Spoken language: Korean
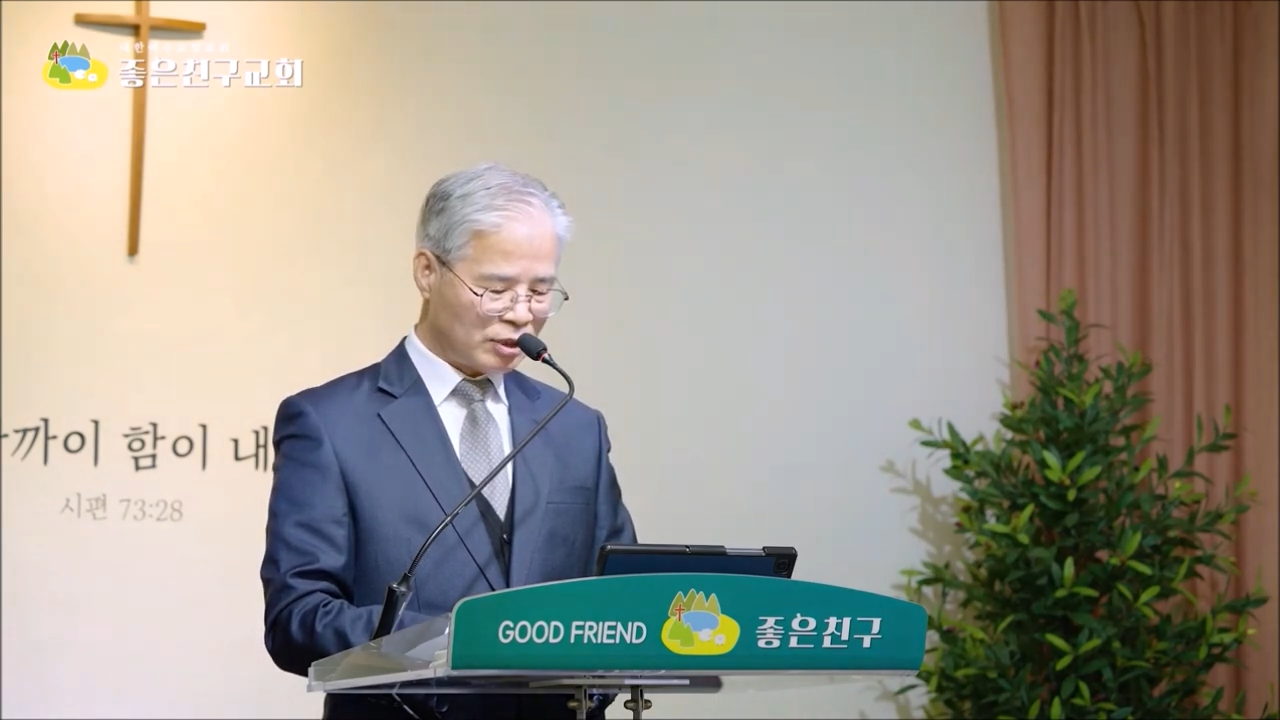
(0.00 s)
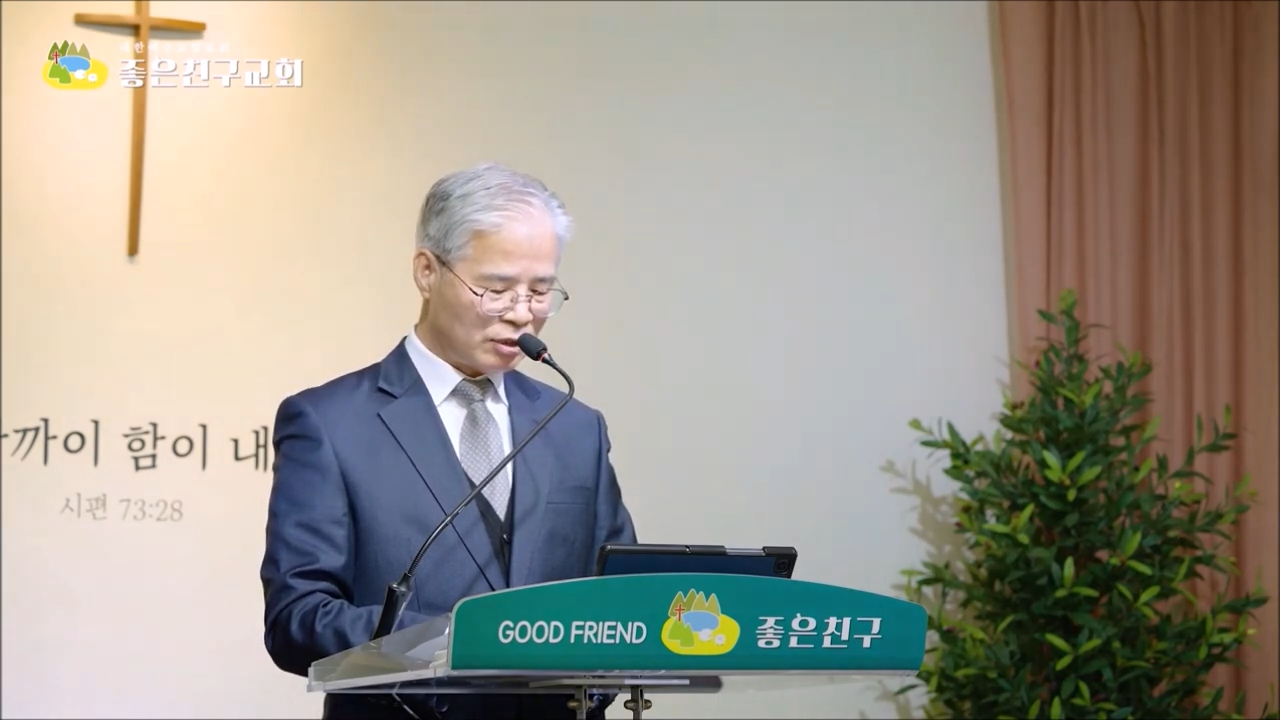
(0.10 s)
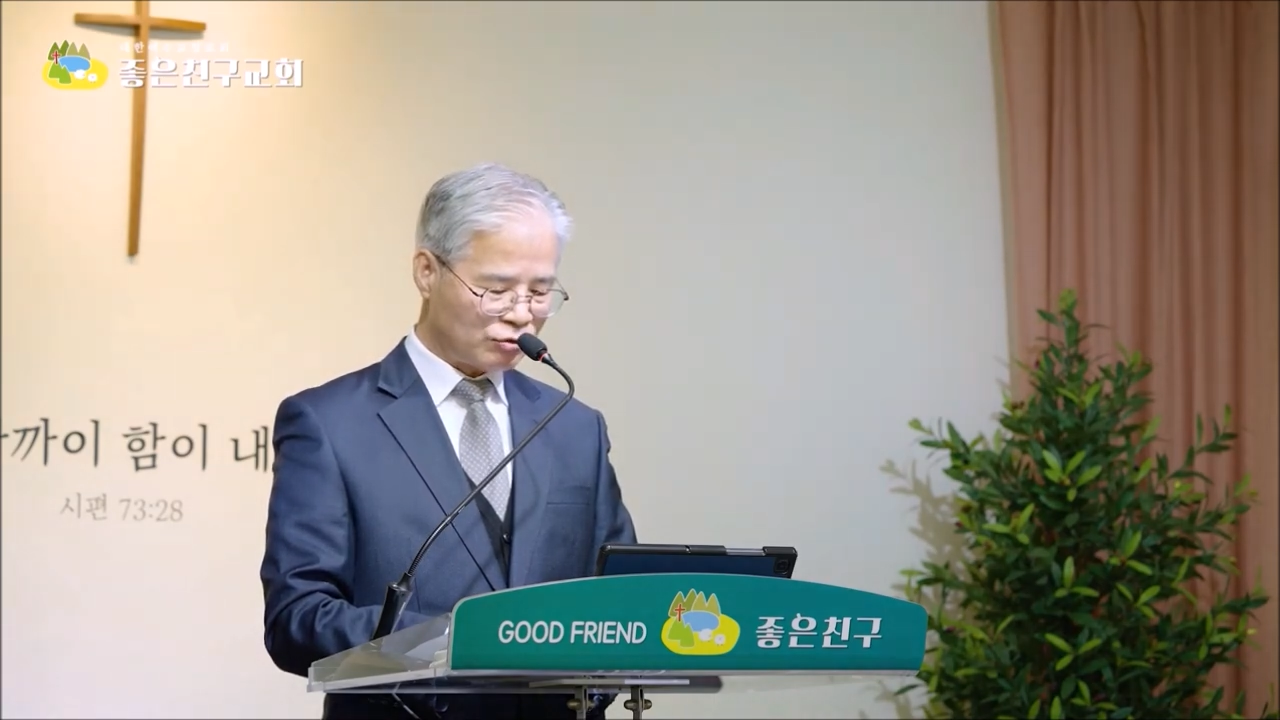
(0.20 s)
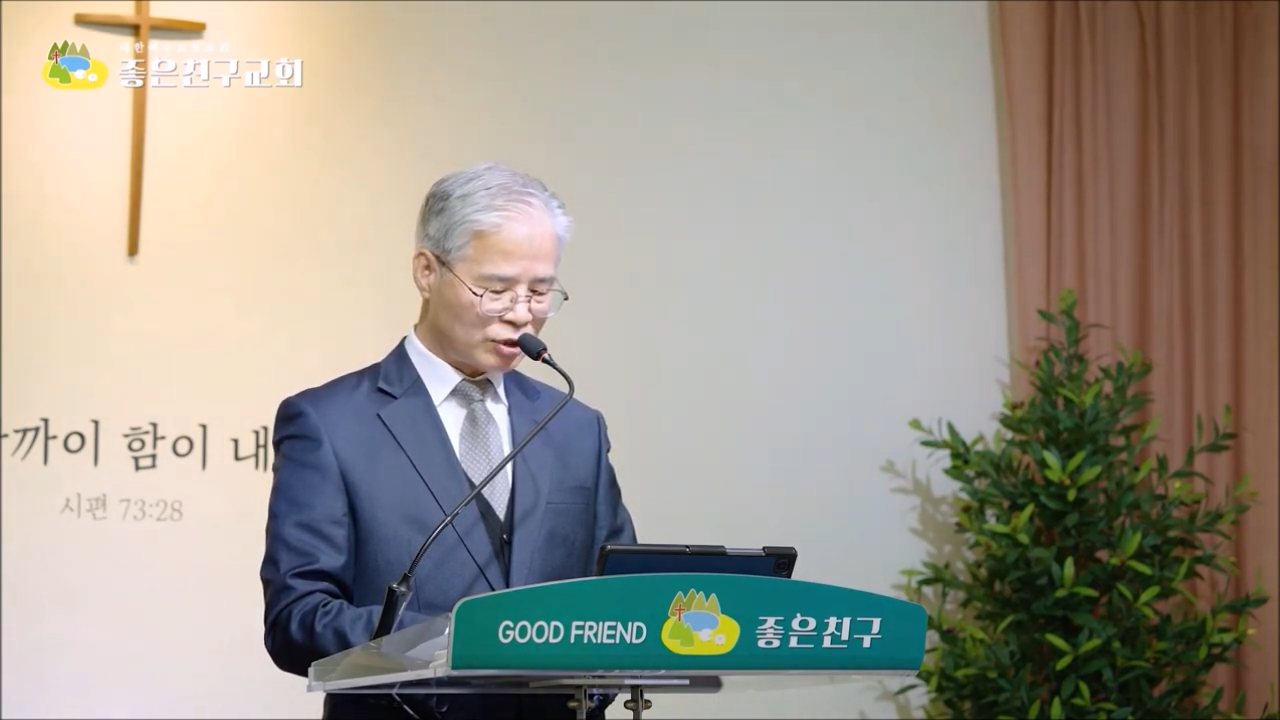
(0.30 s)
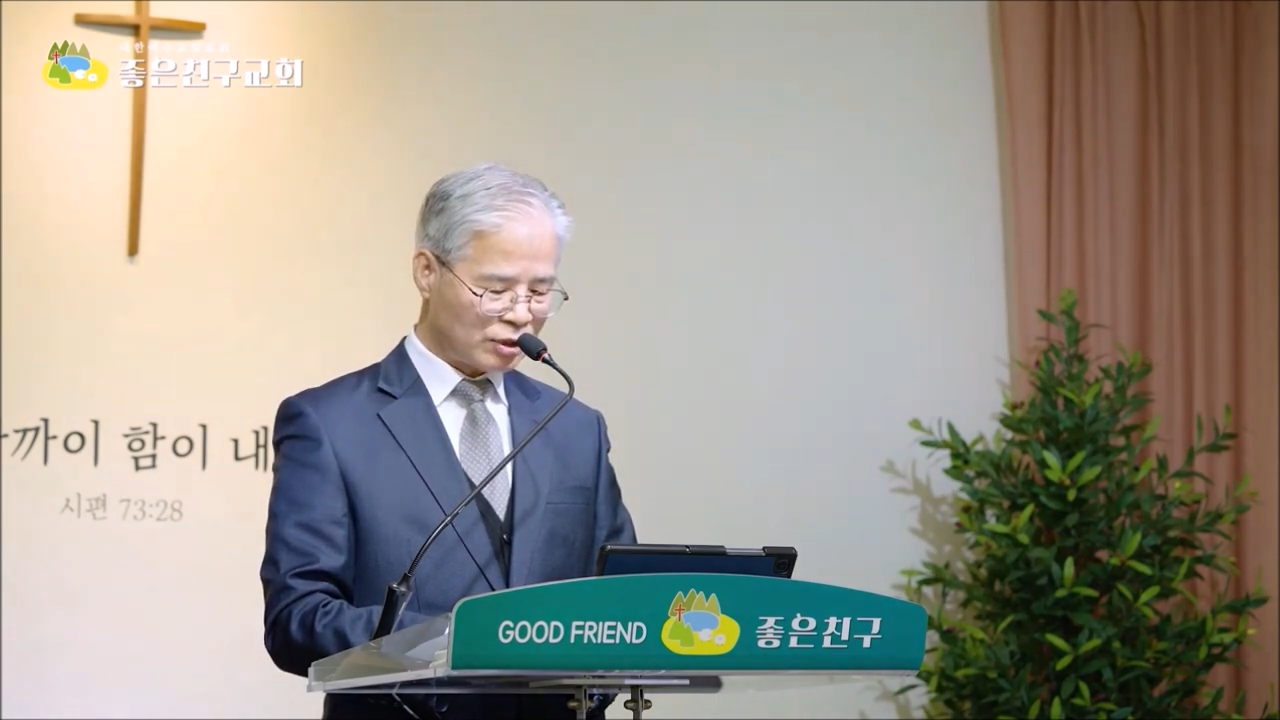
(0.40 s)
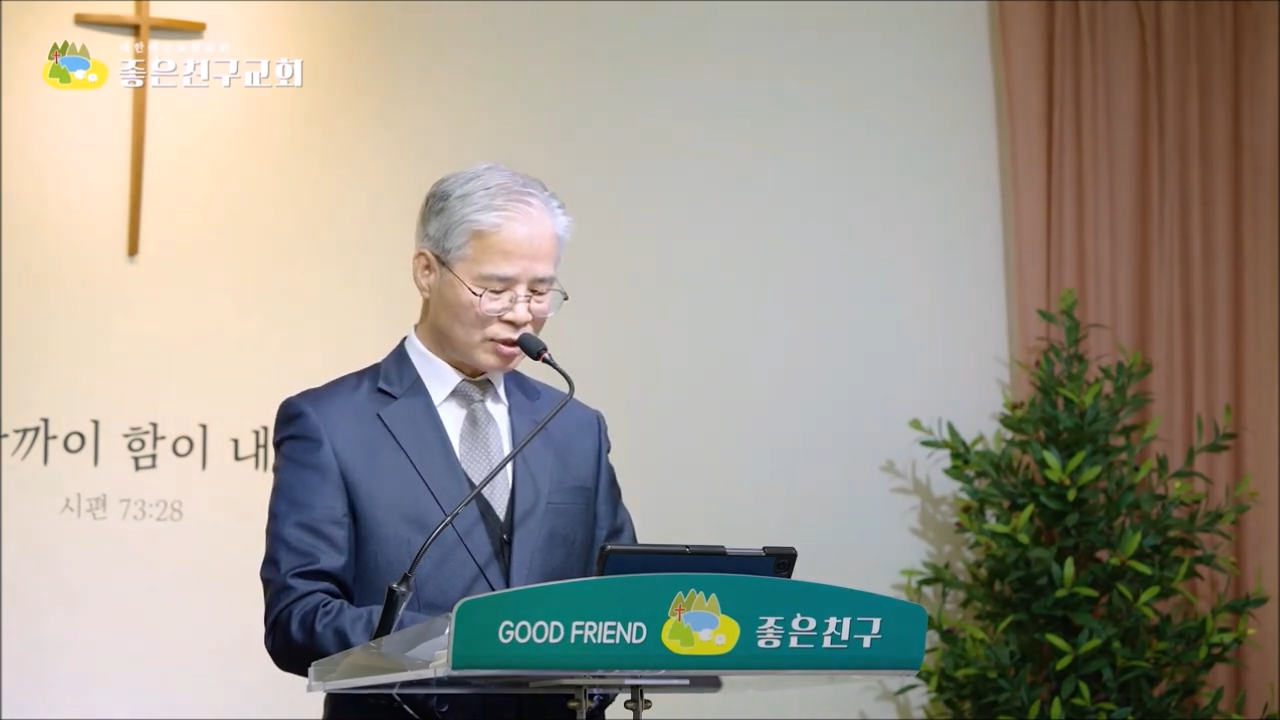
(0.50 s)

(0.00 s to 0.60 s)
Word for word: 지어주신